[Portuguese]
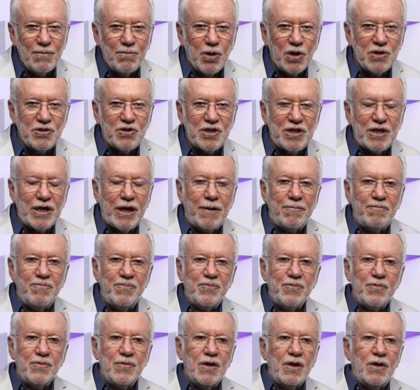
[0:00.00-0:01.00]
Bom
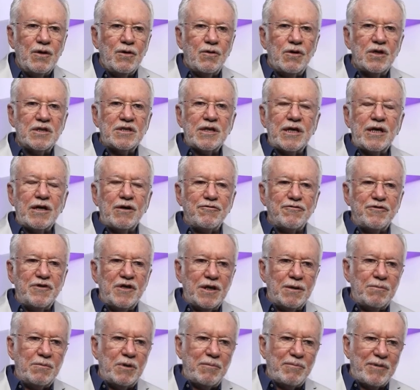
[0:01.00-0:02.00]
dia. Ontem eu
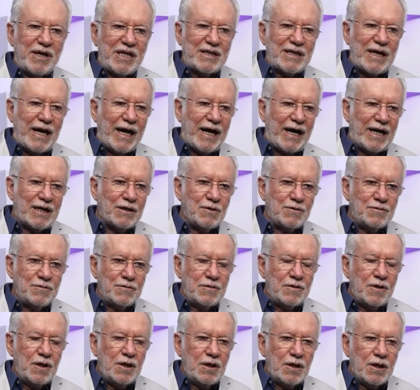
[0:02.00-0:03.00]
vi, me
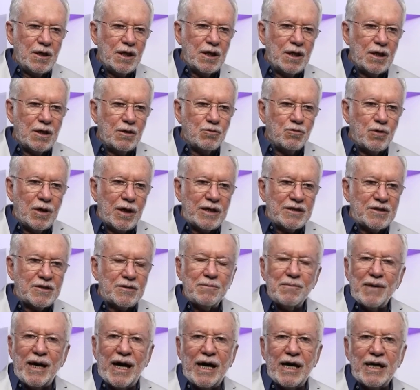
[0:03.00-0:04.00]
mandaram uh, as
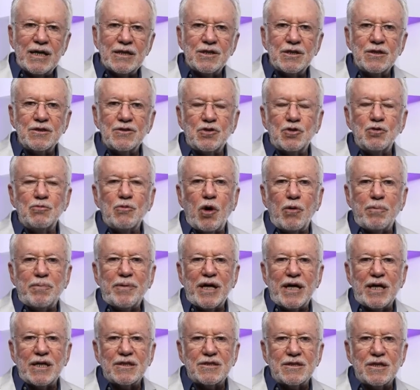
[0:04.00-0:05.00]
imagens de uma
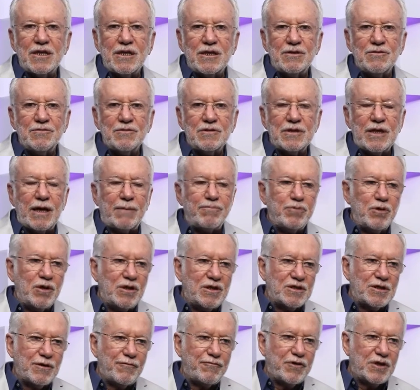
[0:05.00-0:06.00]
operação da
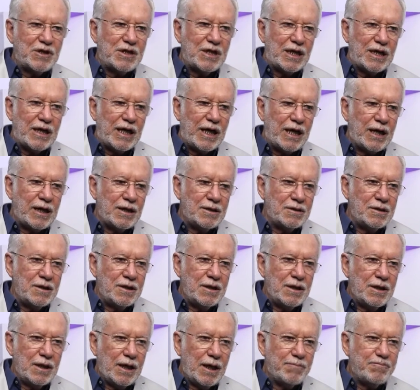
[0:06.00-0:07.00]
Polícia Federal,
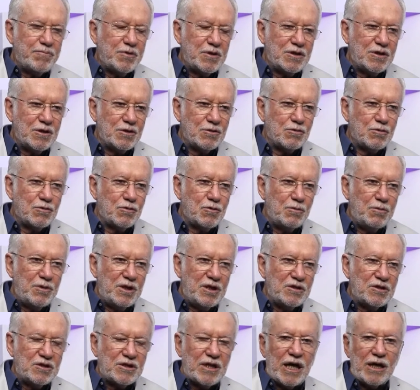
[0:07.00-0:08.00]
a pedido do
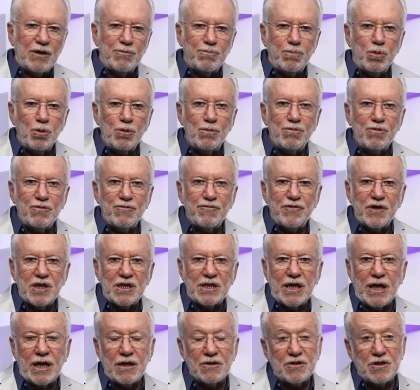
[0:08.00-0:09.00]
Ministério Público
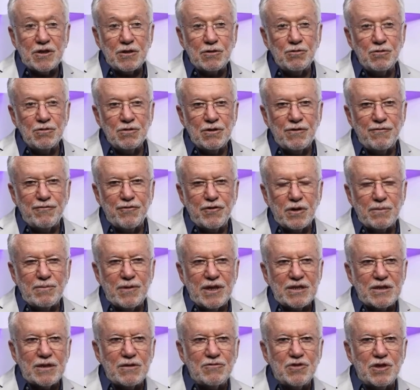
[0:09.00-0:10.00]
Federal, segundo
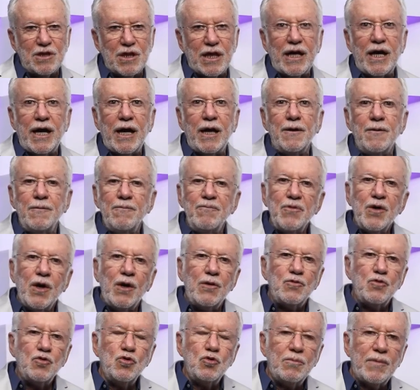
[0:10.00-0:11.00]
informação de lá,
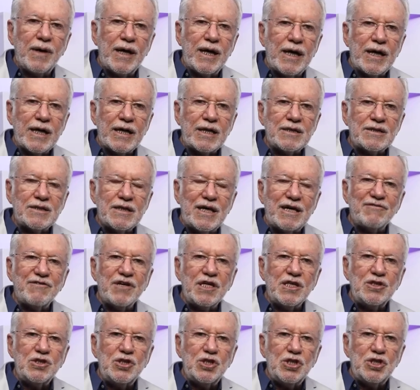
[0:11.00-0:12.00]
numa
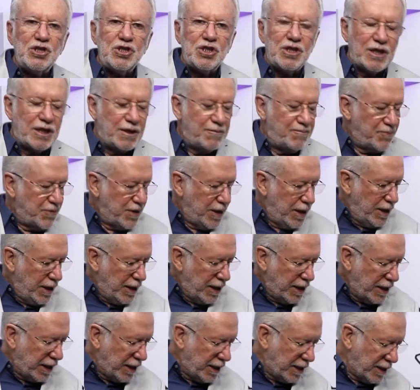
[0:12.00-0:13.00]
reserva indígena,
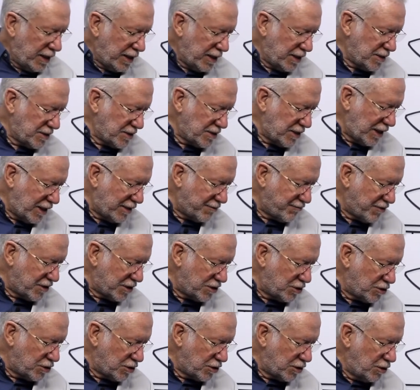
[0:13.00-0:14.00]
a
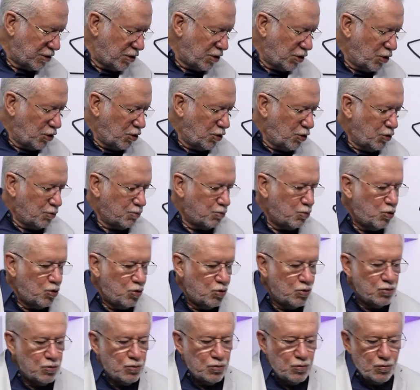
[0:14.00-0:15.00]
reserva de
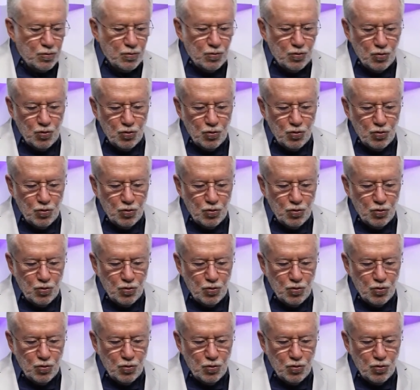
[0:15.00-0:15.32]
Munduku,